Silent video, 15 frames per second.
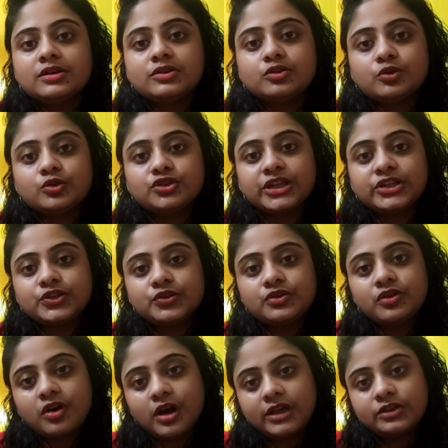তো
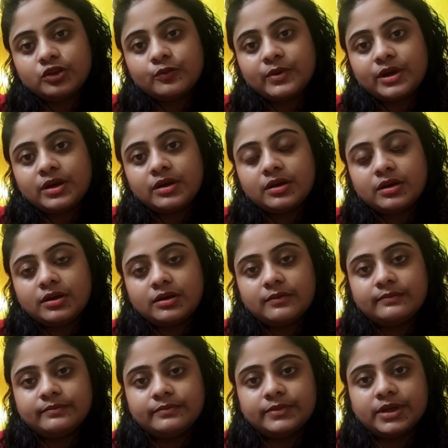সেজন্য হয়তো বা
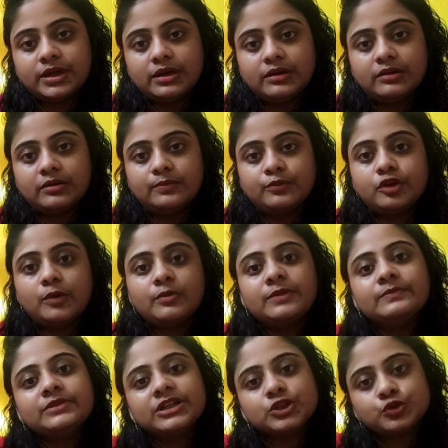
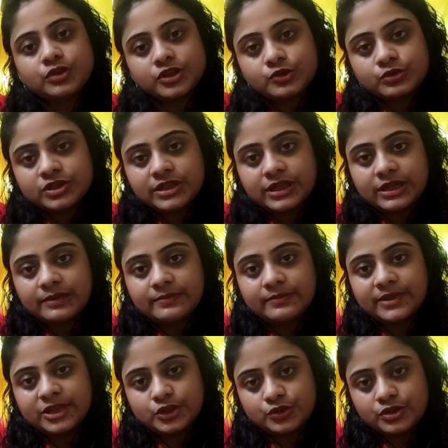প্রবলেম কিছু কিছু ছেলে
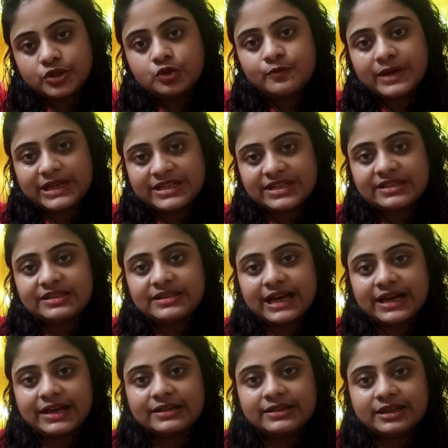কিছু কিছু বাচ্চাদের
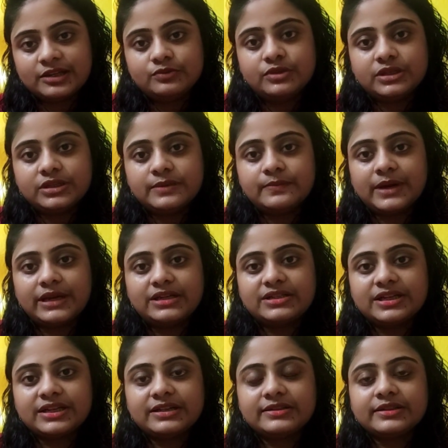দেখা দিলেও দিতে পারে
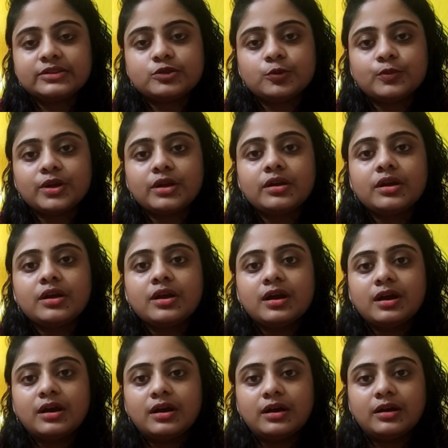সেক্ষেত্রে তোমরা
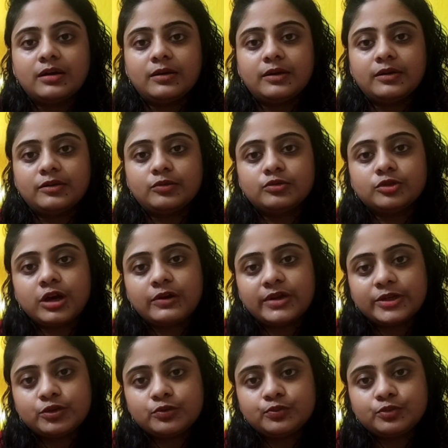কোথাও
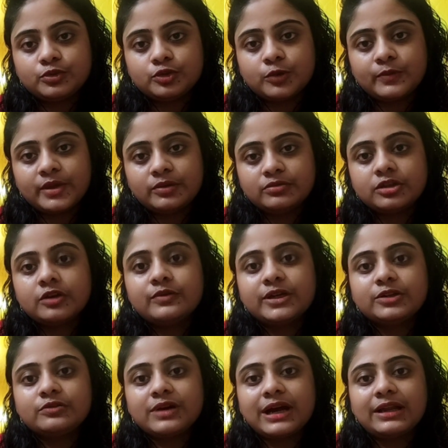একটু প্রথমে কোথাও
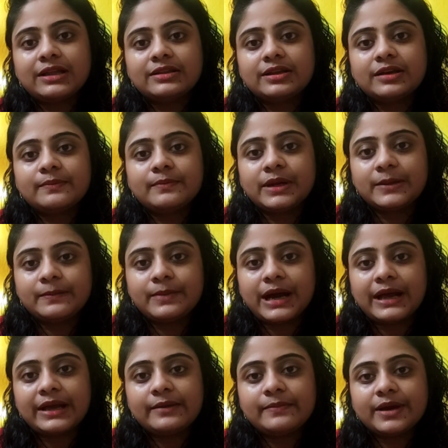একটু আলাদা মানে
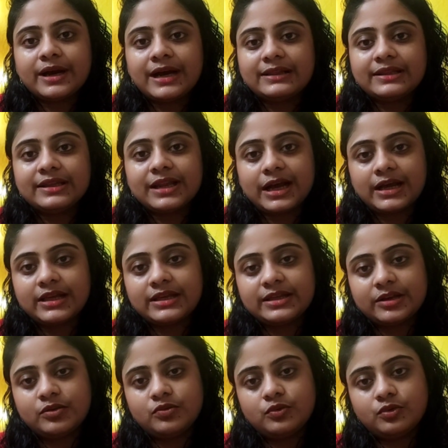পায়ে বা হাতে লাগিয়ে
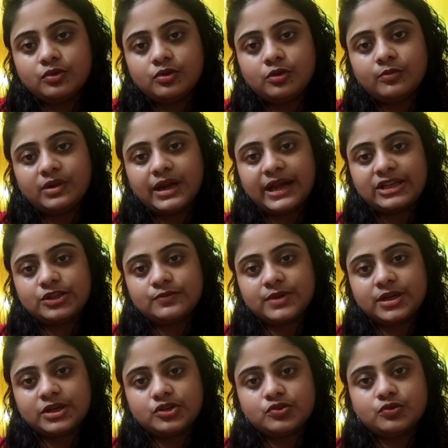দেখো কোনো রকম র্যাশ
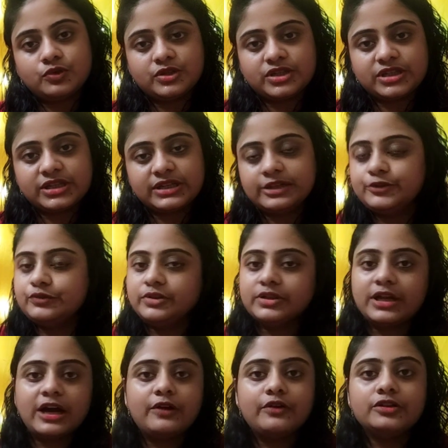বা কিছু হচ্ছে কিনা যদি
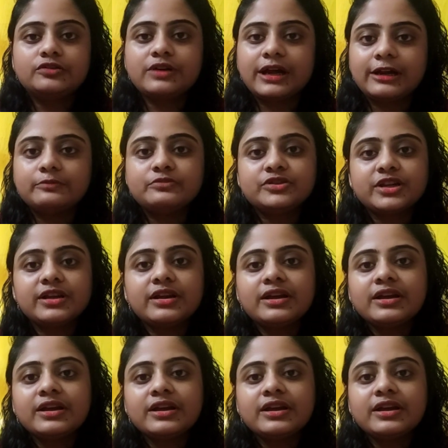না হয় তো আরামসে